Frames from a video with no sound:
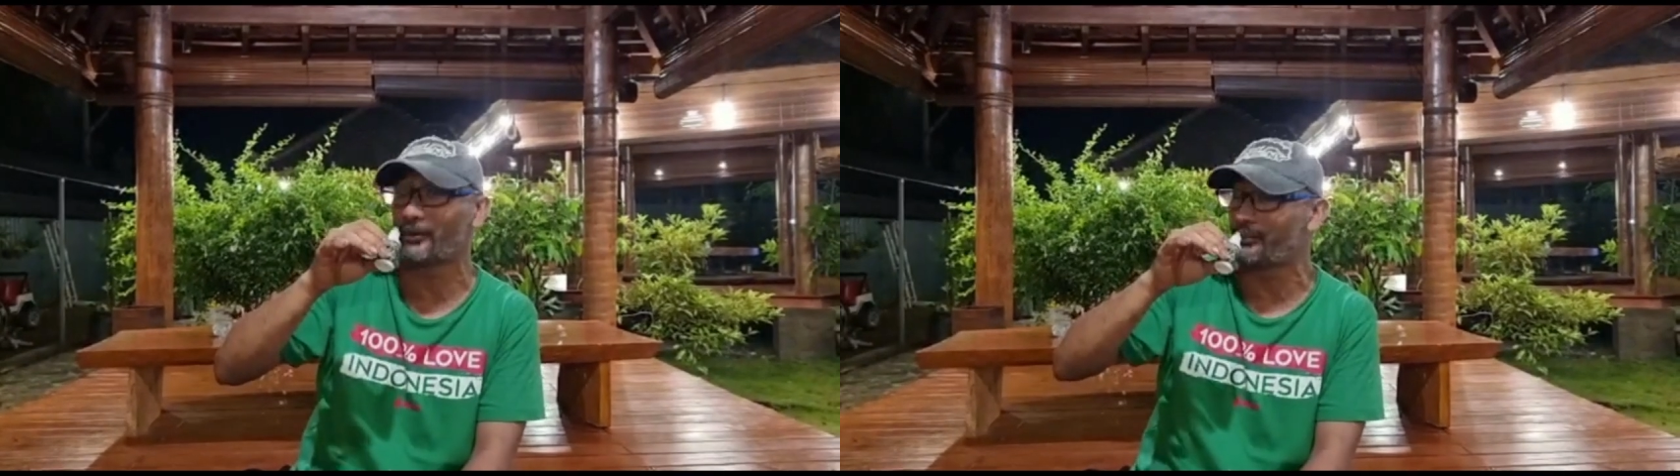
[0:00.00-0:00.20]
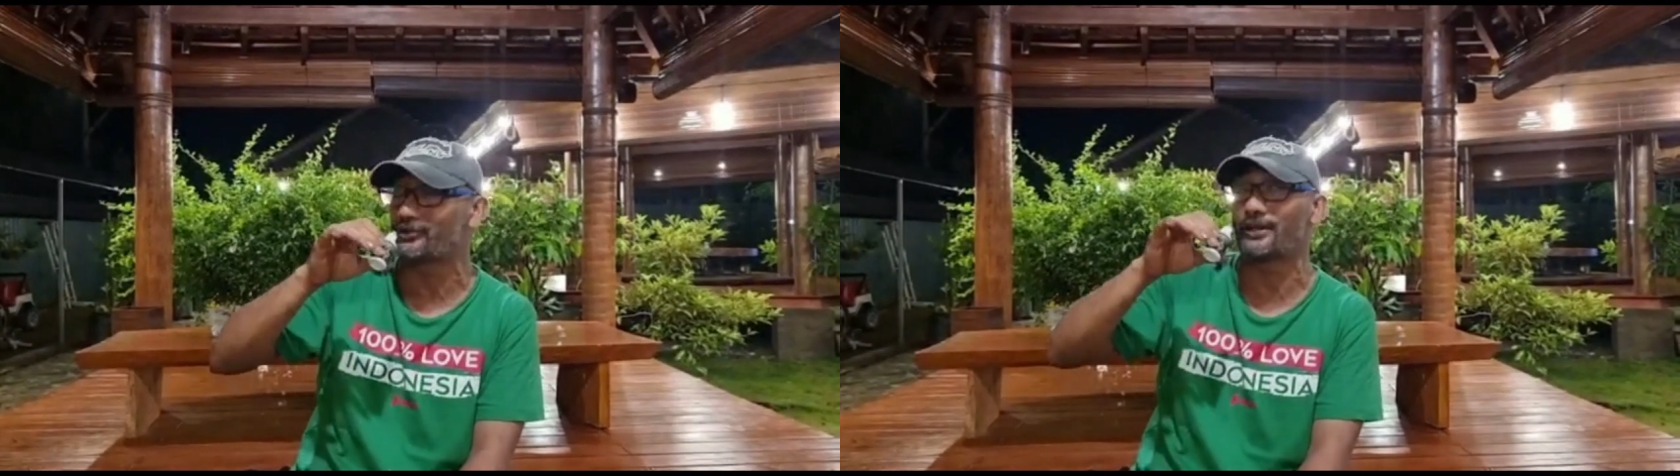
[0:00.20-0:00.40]

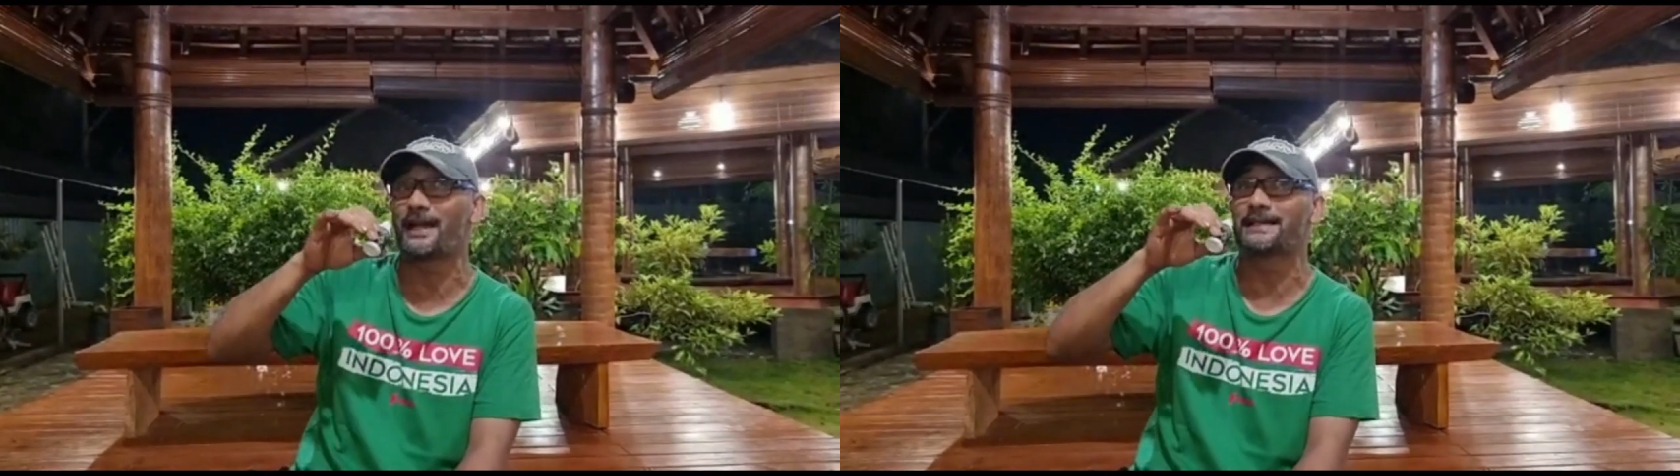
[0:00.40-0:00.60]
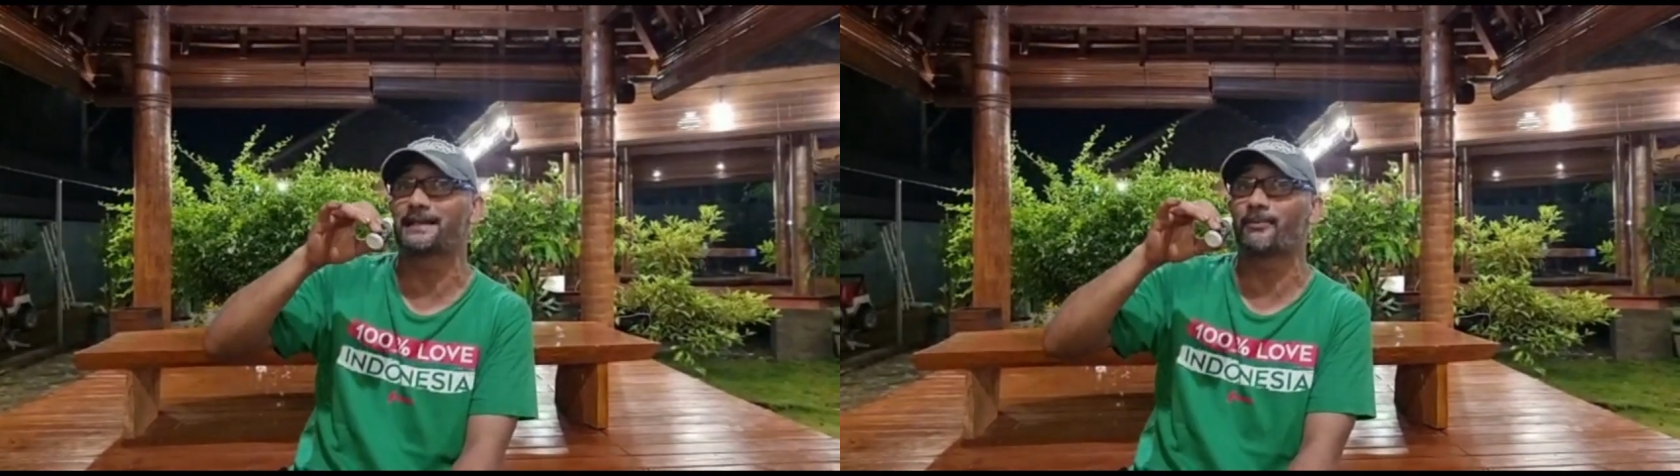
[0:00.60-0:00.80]
Allahumma
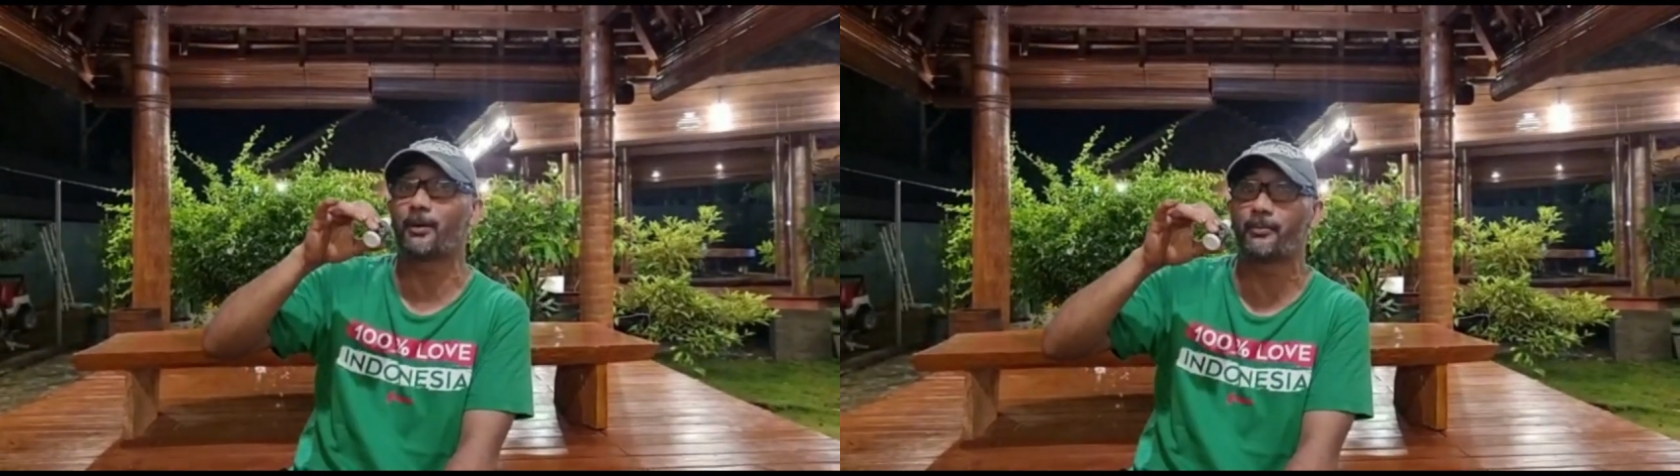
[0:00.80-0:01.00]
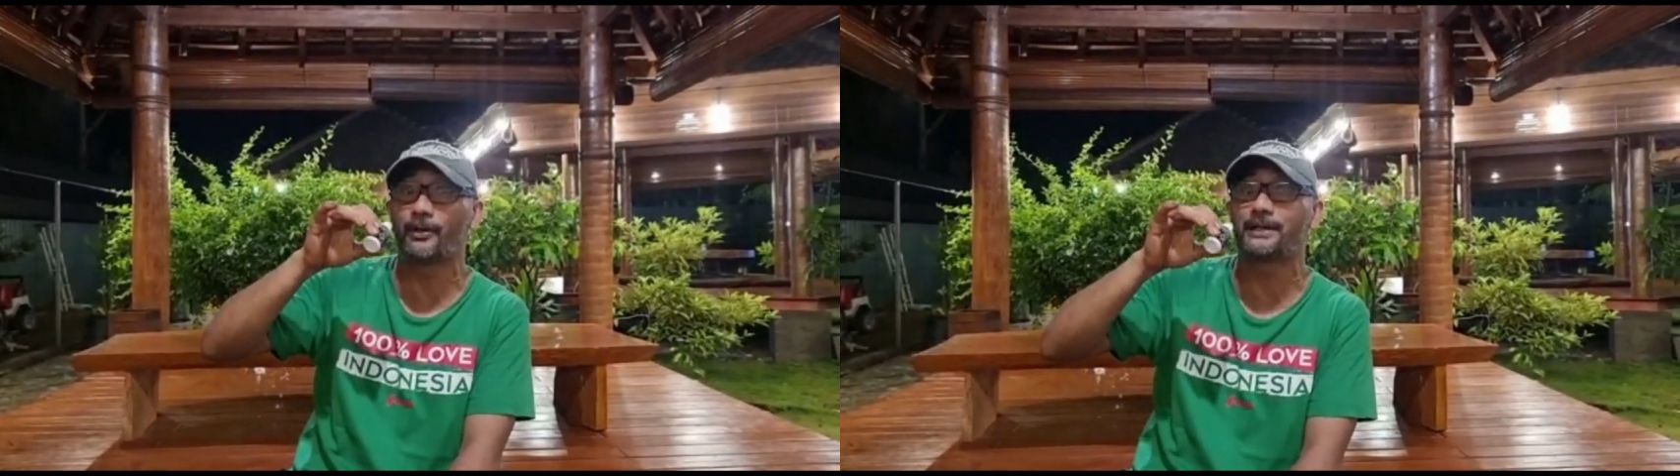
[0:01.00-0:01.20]
sholli ala
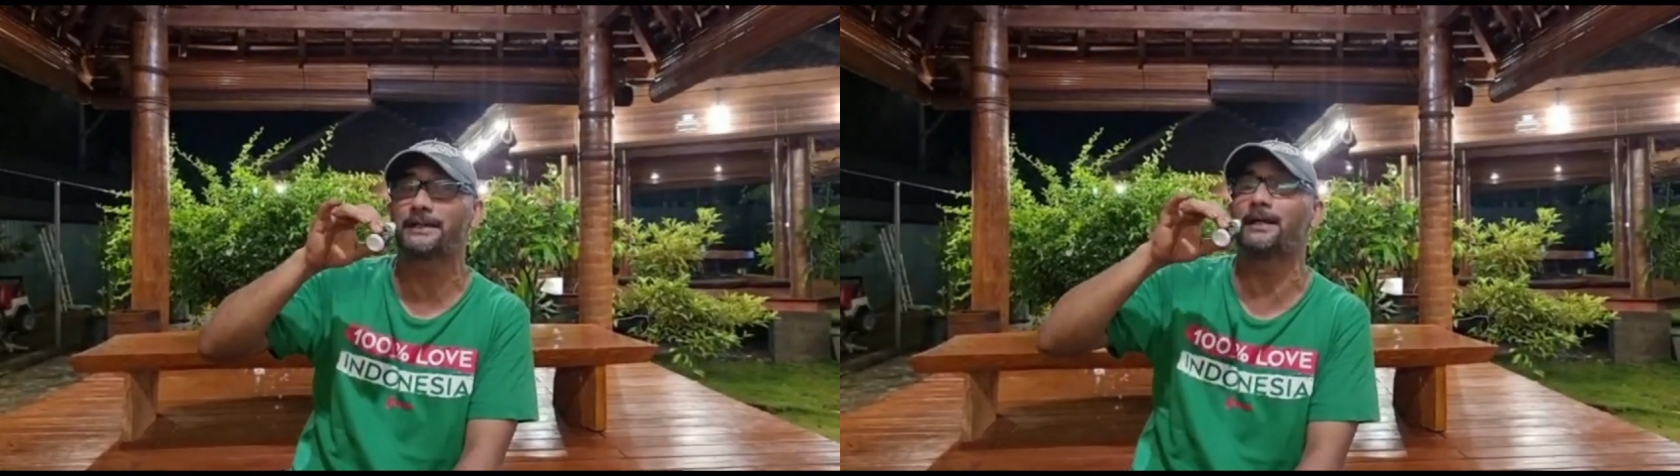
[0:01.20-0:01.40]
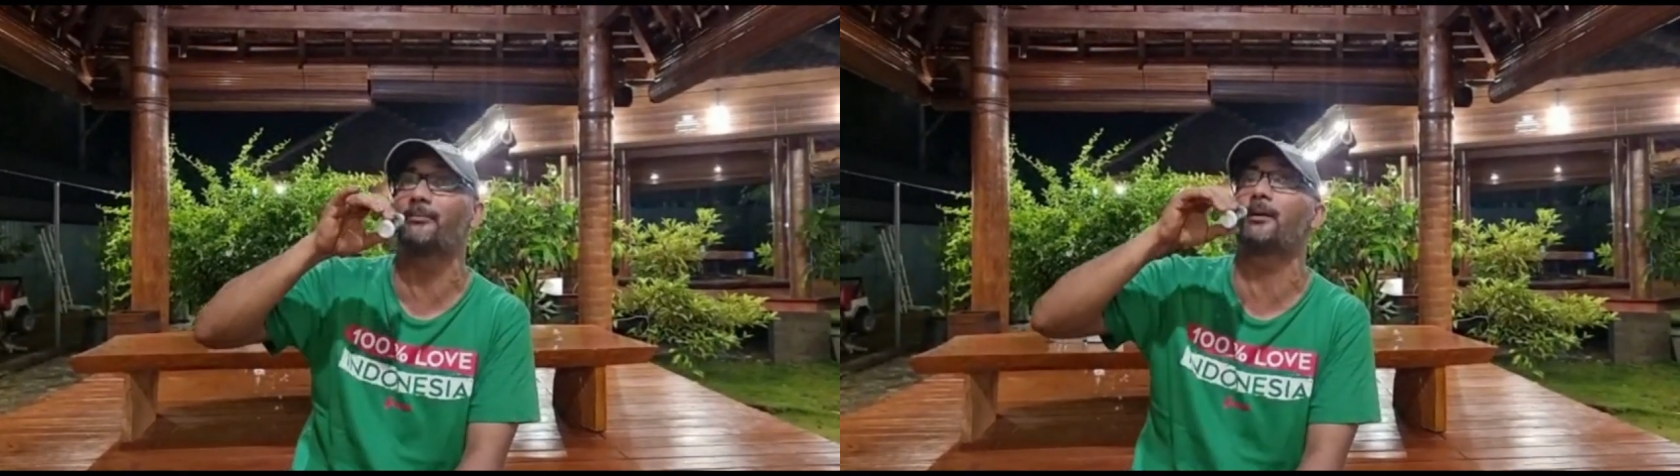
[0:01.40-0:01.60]
Muhammad dan